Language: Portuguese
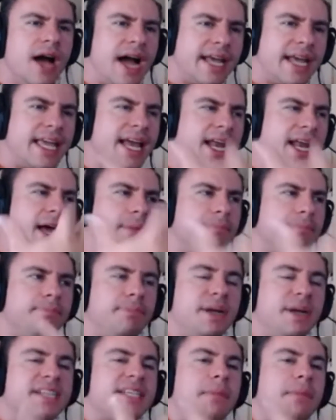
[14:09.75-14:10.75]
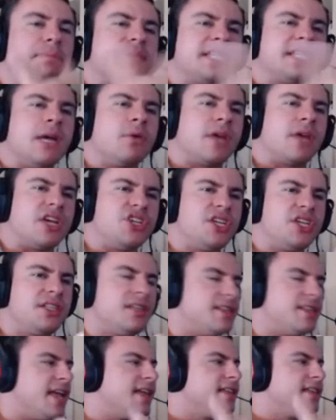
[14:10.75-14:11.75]
Aquela percepção que a
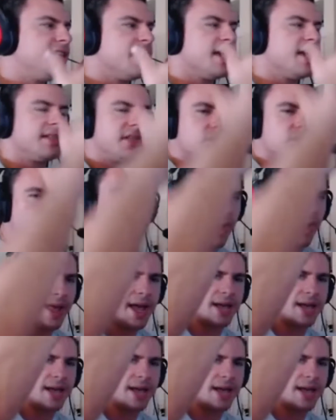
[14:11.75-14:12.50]
gente tem diante de uma